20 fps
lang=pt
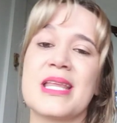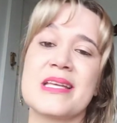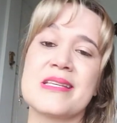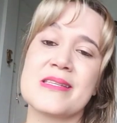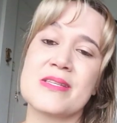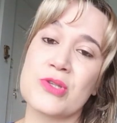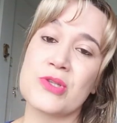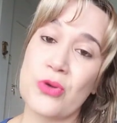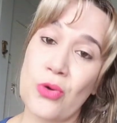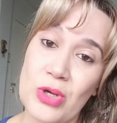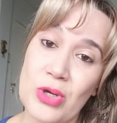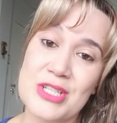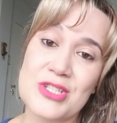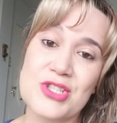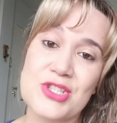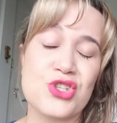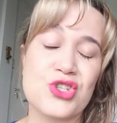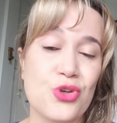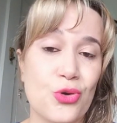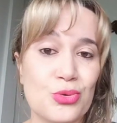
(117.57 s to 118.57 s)
das
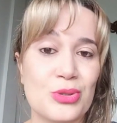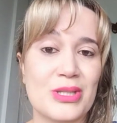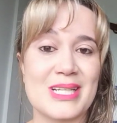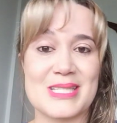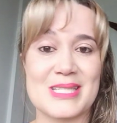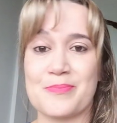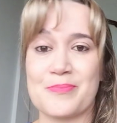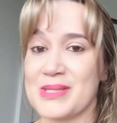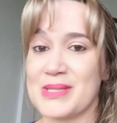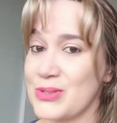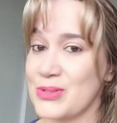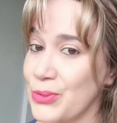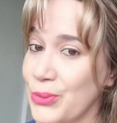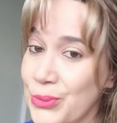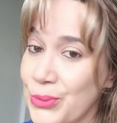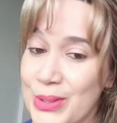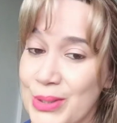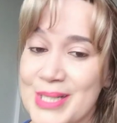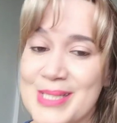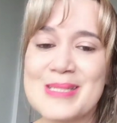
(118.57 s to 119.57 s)
escolhas de outras
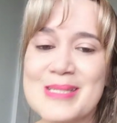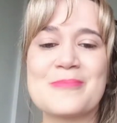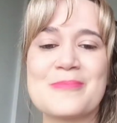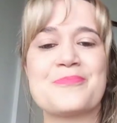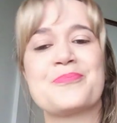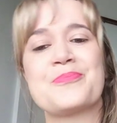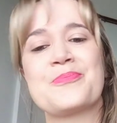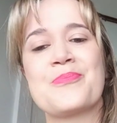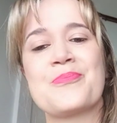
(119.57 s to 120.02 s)
pessoas.